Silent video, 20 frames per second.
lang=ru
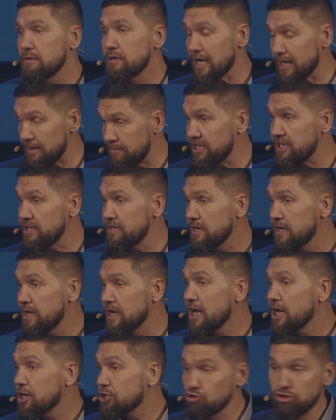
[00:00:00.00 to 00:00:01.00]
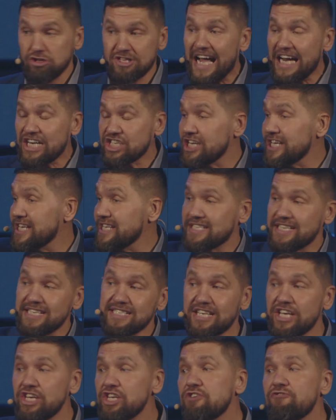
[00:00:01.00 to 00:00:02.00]
Аминь что даже если
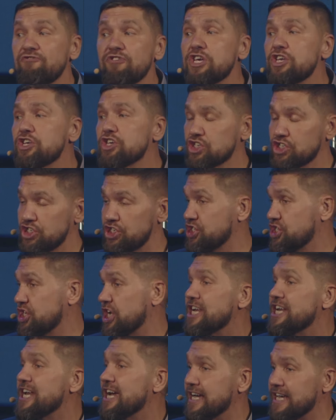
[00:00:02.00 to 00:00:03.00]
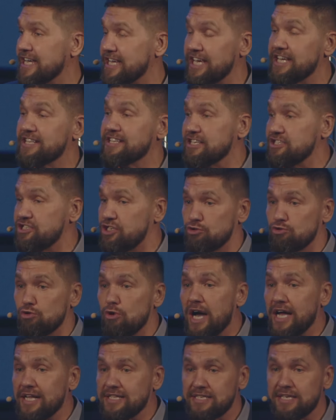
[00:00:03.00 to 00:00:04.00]
ты не видишь решения каких-то
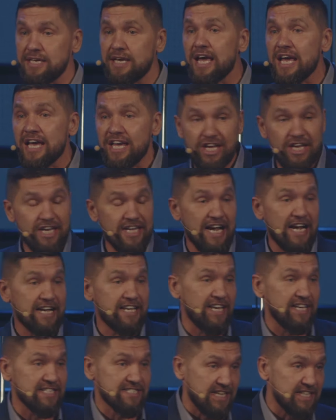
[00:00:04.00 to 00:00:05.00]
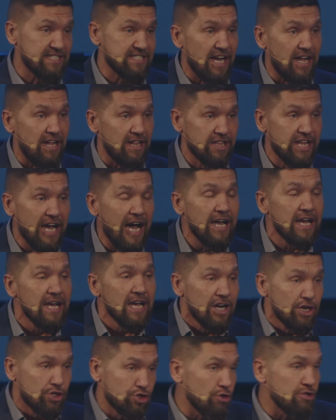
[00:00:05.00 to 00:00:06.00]
ситуаций, или, как я сказал, да,
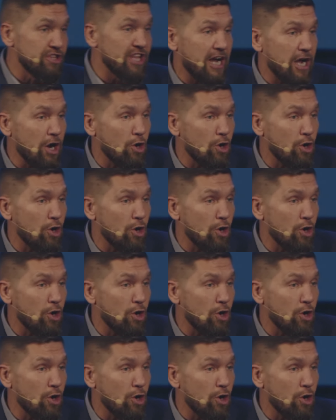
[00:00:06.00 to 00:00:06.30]
что на